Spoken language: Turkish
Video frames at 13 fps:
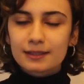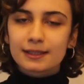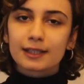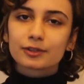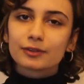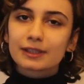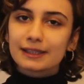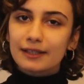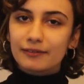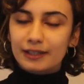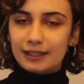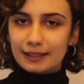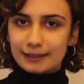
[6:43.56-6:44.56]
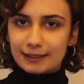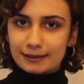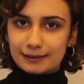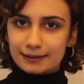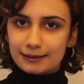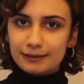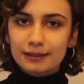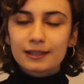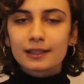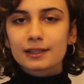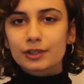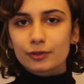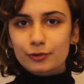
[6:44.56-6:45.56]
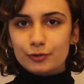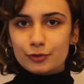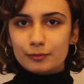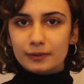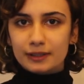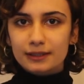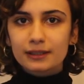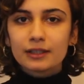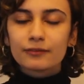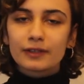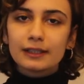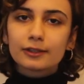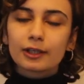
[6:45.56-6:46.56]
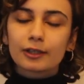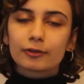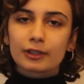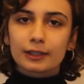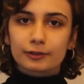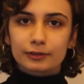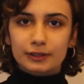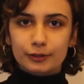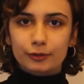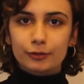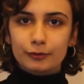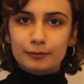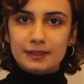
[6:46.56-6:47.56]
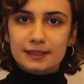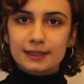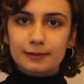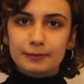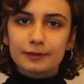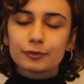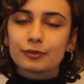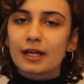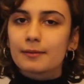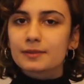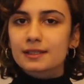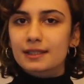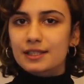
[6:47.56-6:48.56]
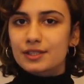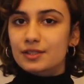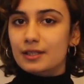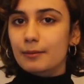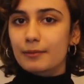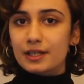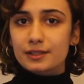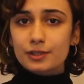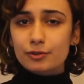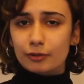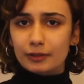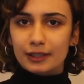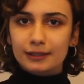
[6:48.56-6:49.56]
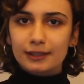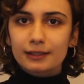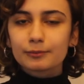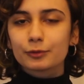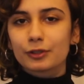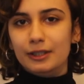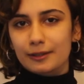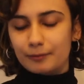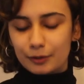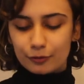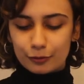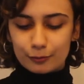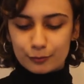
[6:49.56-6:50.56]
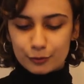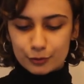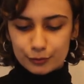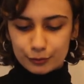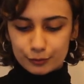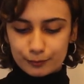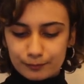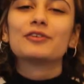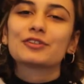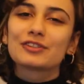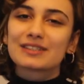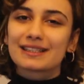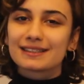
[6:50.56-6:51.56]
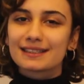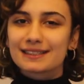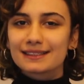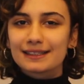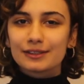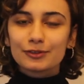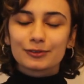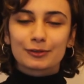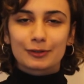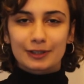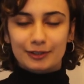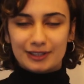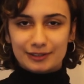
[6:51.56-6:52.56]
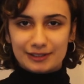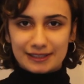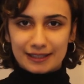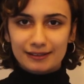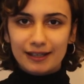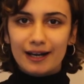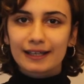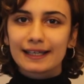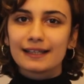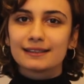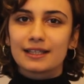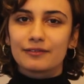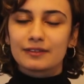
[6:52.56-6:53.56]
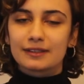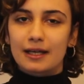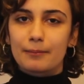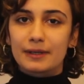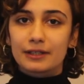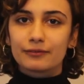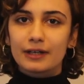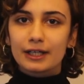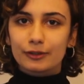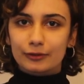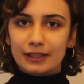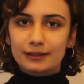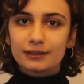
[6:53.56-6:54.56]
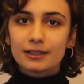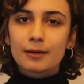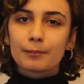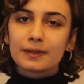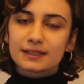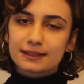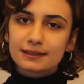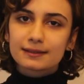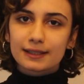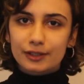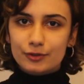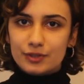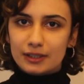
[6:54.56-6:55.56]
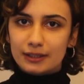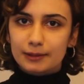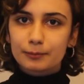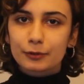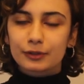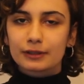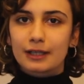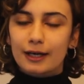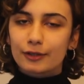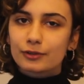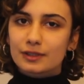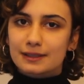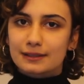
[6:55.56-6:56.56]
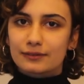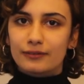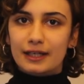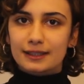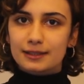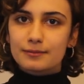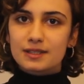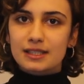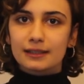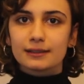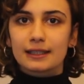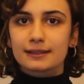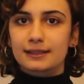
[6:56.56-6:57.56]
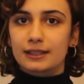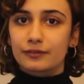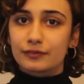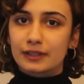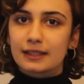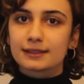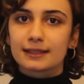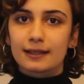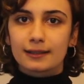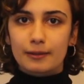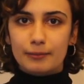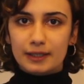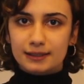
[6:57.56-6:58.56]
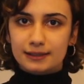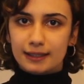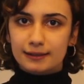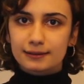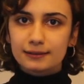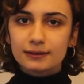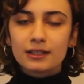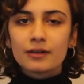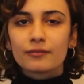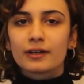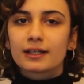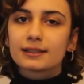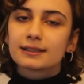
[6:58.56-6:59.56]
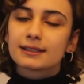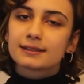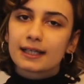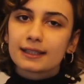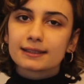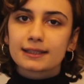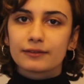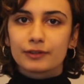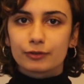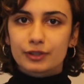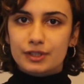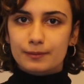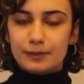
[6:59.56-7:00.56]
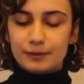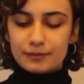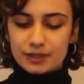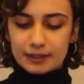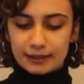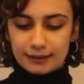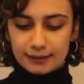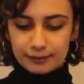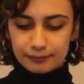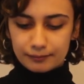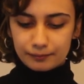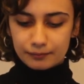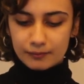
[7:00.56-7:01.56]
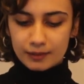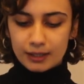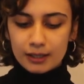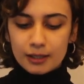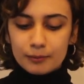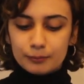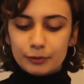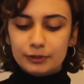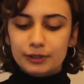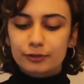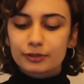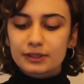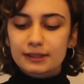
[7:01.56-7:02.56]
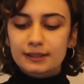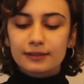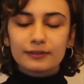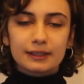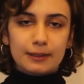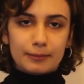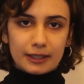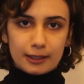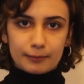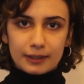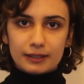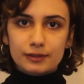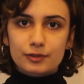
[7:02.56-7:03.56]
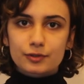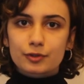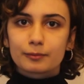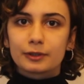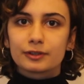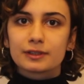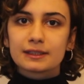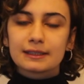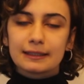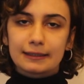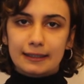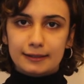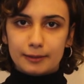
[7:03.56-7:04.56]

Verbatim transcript: tektonik levha hareketleri, kıta oluşumları ve ilk ekoryapıların görülmesi gibi dünyamızı değiştiren başlıca olaylar bu dönemde görülmüştür. Fotosentezin yeni ürün olan oksijen, erken devrinden beri var olan basit tek hücreli prokaryot adını verdiğimiz canlılar tarafından sağlanmaktaydı fakat yeterli seviyeye ulaşabilmiş değildi. Proteolitik devriyle beraber stromolitik denilen